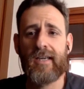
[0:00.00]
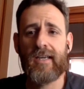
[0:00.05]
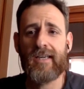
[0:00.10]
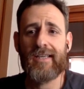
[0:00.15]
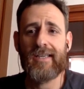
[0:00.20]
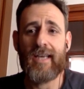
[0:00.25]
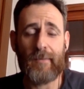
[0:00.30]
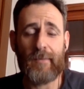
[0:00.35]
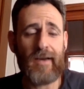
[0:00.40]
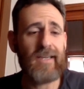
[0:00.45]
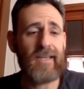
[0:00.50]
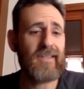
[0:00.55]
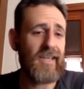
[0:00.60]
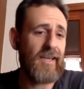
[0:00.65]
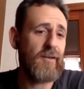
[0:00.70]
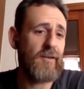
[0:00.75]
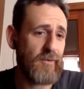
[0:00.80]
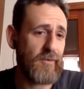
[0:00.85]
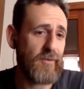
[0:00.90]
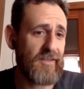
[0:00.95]
y además está
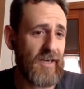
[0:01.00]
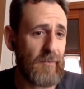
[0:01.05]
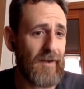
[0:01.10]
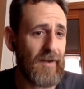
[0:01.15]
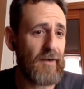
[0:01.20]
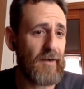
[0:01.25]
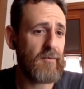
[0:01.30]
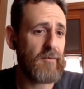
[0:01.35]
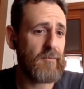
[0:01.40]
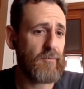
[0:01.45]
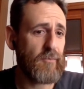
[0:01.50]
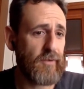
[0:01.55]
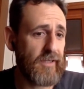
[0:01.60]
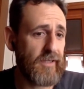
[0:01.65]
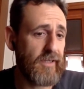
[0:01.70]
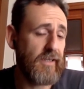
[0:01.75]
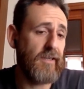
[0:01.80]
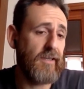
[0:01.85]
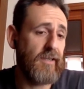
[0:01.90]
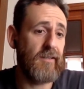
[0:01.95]
en nuestra mano,
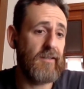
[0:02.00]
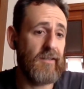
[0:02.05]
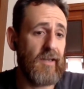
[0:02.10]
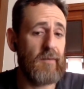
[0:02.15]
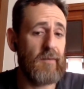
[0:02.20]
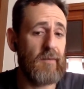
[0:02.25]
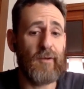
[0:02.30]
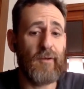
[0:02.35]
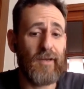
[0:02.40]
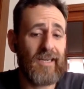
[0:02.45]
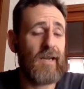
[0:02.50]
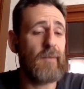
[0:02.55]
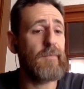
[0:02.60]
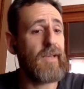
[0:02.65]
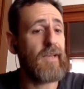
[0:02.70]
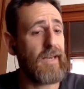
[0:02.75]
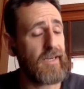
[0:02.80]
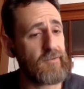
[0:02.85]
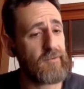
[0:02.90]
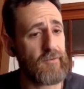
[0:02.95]
pues, el, el poder
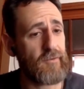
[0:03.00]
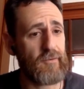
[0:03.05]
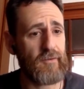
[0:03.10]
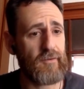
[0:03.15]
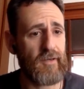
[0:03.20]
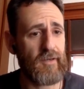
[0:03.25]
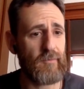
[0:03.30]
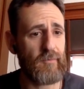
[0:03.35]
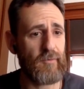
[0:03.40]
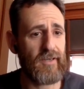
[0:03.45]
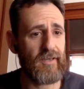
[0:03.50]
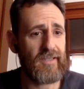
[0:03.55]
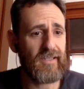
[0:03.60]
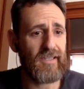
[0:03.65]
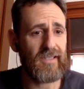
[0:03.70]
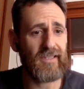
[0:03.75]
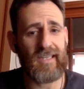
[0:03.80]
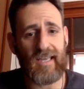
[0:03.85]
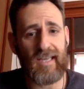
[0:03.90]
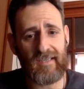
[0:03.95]
cambiar eso, ¿no? Y el poder
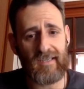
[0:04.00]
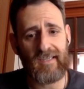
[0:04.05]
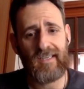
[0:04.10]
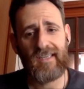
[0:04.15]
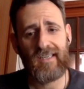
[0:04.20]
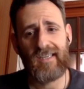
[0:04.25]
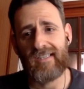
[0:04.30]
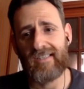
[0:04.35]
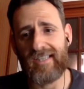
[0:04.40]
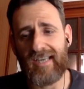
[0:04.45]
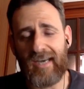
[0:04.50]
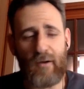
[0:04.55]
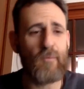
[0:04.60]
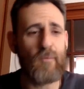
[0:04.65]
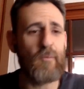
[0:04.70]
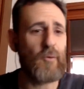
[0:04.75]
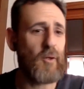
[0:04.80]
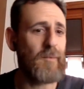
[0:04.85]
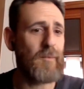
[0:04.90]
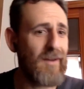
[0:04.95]
intentar dejar un
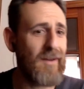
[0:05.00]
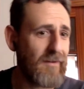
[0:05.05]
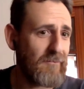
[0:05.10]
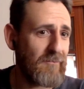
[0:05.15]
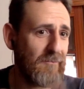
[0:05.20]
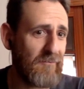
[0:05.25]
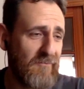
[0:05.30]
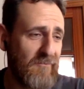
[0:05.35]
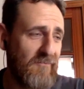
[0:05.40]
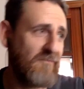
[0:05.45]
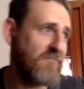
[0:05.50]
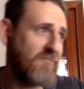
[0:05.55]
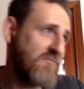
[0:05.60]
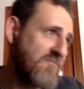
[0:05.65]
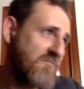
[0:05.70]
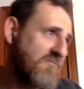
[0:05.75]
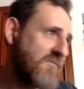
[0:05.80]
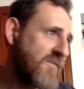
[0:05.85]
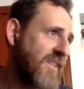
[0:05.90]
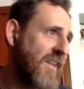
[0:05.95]
mundo más
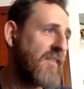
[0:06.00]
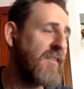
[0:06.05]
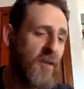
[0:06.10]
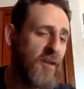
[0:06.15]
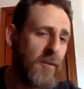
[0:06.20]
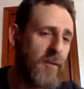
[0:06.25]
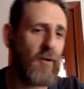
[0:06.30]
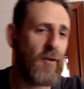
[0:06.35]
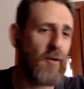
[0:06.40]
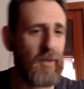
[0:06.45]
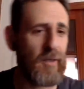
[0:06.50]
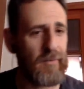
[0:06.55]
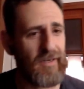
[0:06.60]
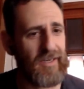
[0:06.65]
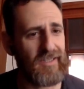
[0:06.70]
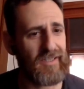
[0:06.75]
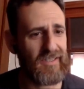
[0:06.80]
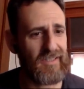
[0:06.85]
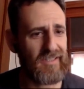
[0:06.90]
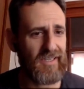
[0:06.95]
sencillo para los que
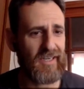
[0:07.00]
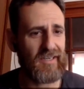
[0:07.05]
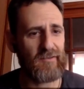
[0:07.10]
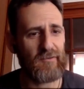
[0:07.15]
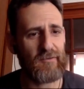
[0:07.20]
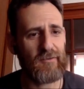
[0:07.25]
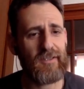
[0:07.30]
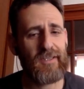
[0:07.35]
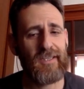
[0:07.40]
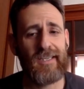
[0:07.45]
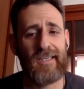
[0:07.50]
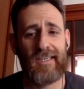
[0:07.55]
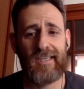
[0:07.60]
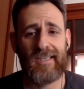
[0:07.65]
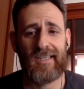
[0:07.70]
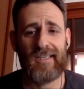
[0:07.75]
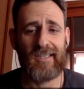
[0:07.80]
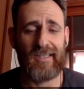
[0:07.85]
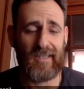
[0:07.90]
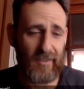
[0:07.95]
vienen detrás, ¿no?
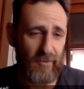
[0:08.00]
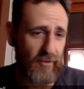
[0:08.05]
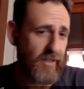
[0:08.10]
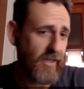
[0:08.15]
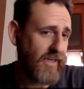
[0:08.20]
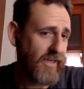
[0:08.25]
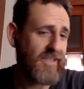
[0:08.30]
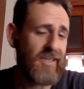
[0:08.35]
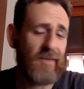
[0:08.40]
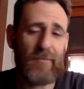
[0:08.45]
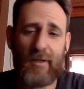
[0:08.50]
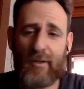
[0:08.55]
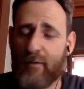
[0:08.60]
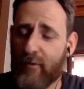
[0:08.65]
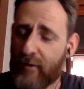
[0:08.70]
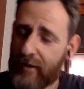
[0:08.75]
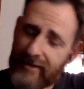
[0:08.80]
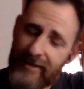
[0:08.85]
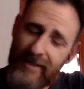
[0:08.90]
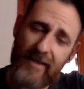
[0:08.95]
Y creo que en ese aspecto lo
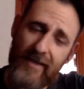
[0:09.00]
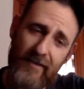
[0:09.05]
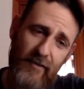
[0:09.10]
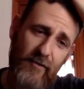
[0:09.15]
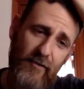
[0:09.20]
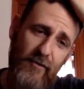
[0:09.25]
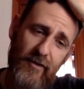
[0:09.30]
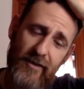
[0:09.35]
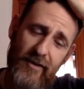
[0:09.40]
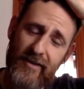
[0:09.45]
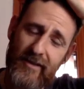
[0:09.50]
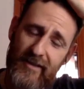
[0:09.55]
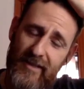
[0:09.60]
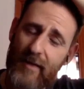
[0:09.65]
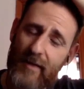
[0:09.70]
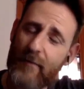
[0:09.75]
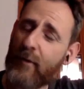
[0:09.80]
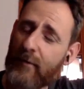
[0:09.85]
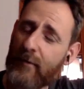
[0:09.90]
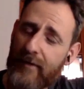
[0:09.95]
que estáis haciendo está
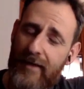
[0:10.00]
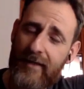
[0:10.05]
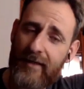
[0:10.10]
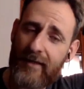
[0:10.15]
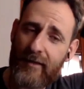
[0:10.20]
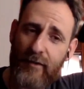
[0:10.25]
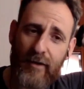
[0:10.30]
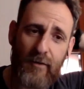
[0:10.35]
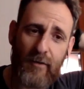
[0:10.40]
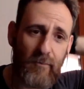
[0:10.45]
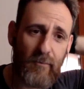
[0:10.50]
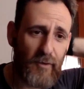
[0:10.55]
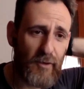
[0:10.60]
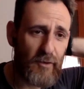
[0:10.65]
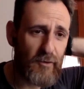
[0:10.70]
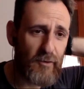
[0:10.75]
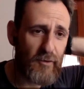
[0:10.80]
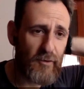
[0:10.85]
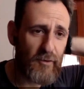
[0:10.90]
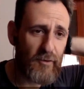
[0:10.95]
muy bien. Creo que es un
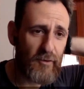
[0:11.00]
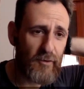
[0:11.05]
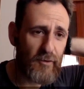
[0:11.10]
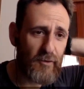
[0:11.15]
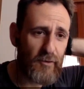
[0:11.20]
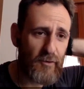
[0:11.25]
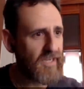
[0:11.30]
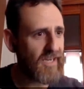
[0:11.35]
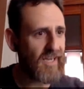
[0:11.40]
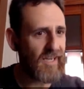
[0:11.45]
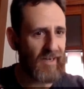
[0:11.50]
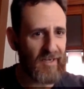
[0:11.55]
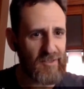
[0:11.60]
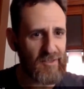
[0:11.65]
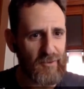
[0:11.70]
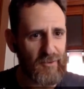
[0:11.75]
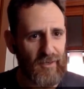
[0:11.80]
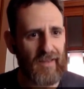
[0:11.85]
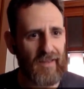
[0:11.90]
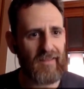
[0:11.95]
proyecto que tiene como mucha
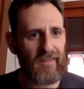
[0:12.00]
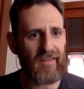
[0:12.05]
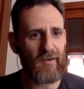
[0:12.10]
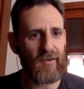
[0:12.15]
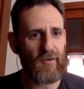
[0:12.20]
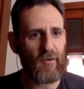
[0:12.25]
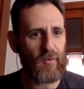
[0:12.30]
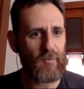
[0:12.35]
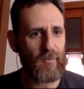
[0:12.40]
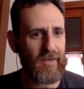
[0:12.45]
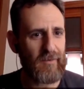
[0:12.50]
resonancia, ¿no? Como el